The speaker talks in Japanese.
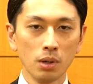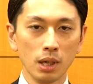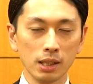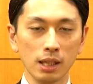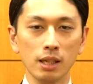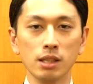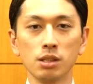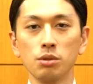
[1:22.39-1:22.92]

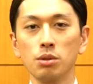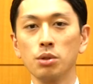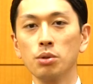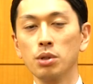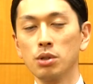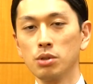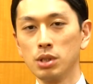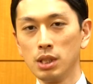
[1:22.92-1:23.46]
新しく料
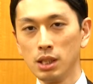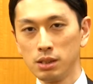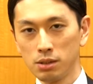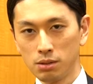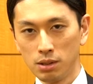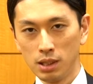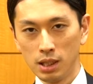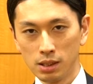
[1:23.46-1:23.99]
理として
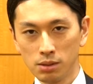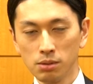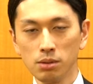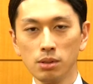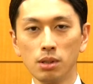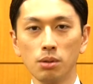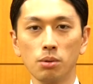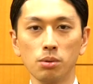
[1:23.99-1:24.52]
作り出すっ
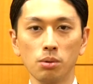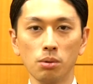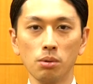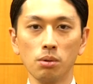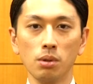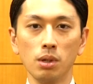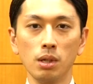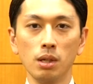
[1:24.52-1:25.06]
ていうこと
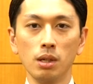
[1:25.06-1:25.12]
を